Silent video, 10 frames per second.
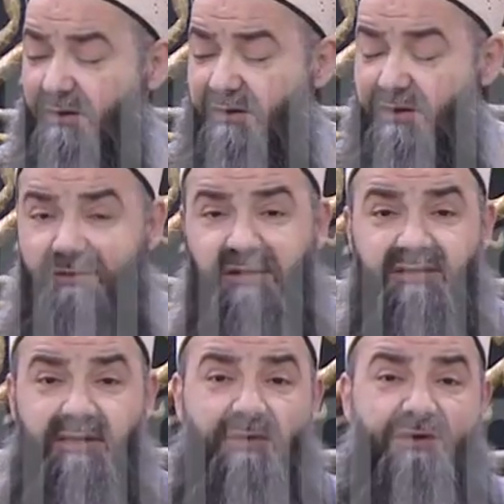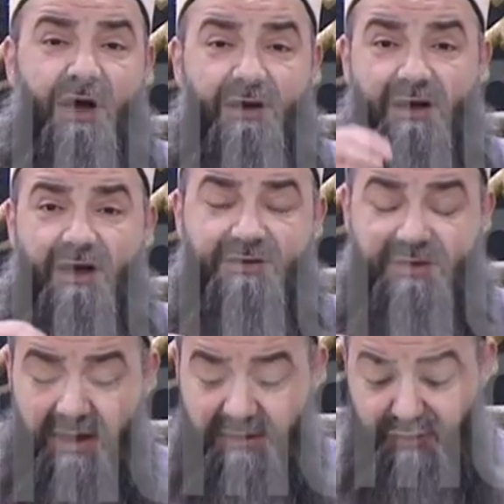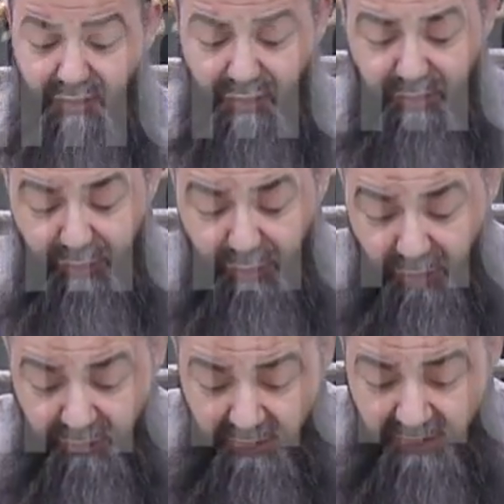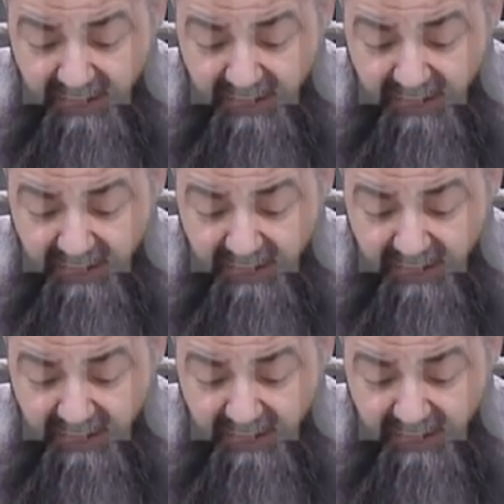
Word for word: kefaz Ramazan ala sari şuhur buyuruyor.